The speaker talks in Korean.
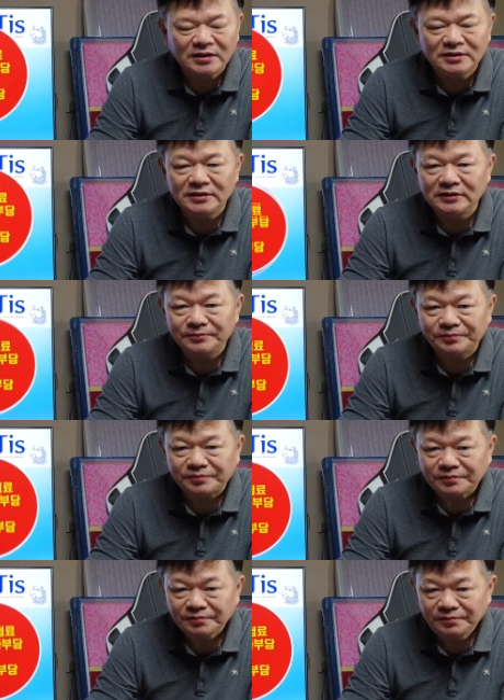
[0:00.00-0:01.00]
그
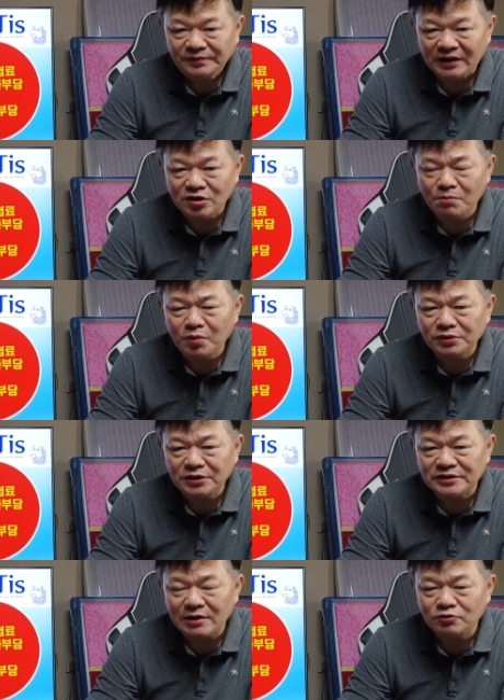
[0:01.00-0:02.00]

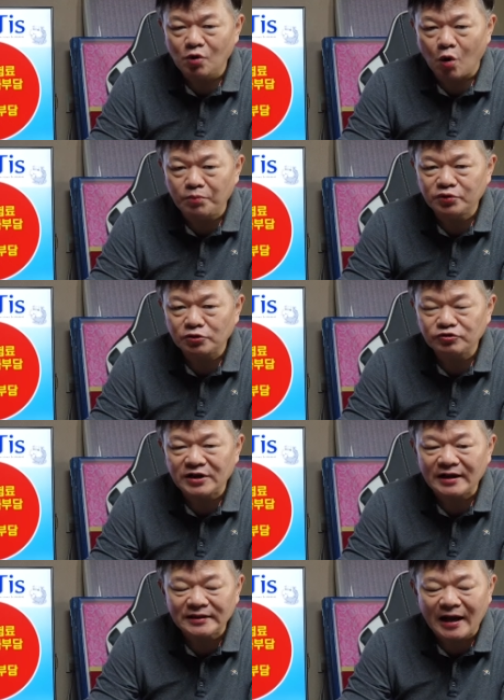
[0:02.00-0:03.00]
연봉리 세후 5%
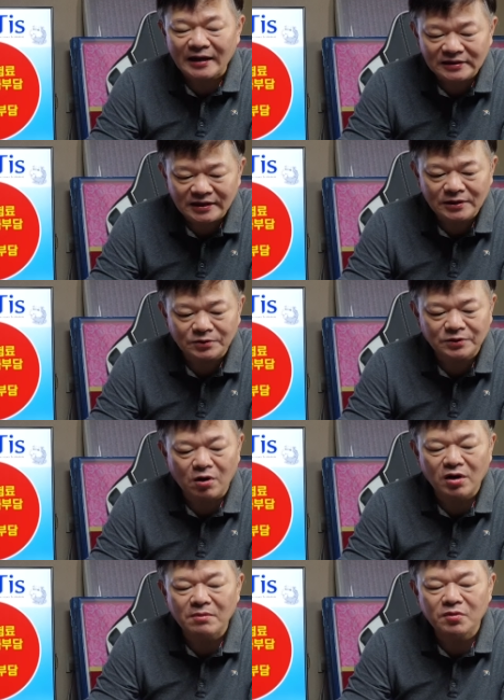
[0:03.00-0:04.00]
투자한다 하더라도
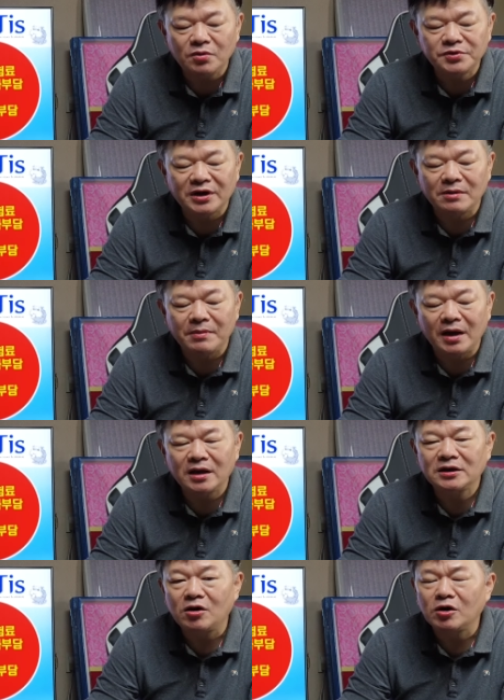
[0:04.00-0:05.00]
건강보험료나
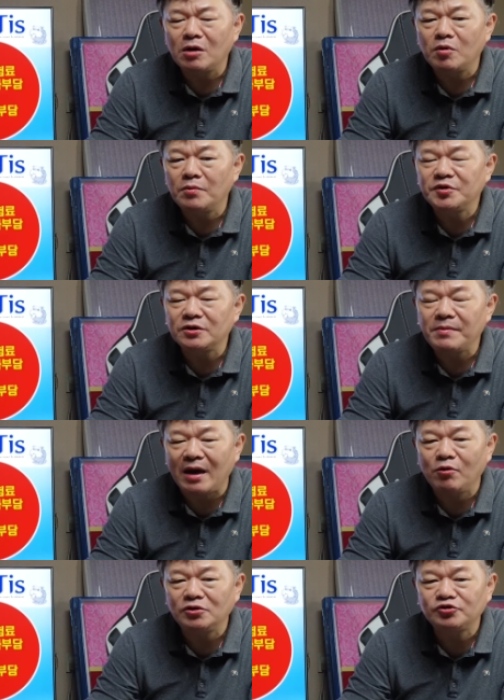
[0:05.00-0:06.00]
건강보험료는
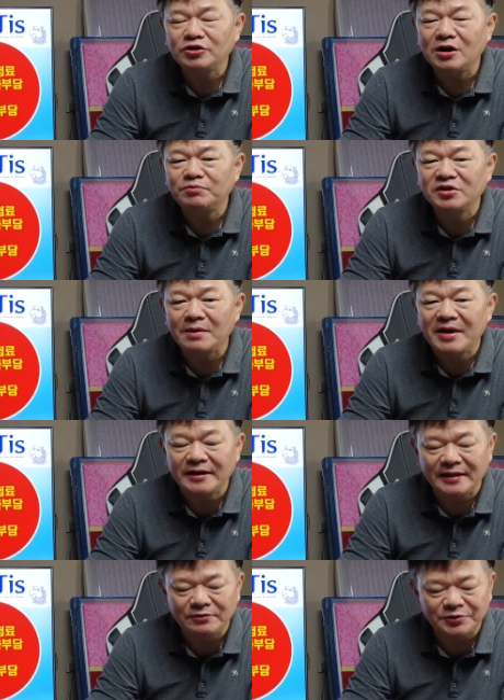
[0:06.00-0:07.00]
매월 추가
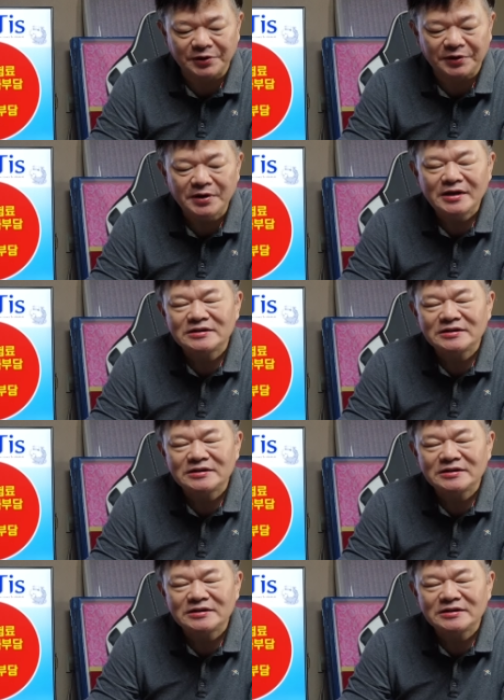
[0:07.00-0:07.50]
부담해야 되고요.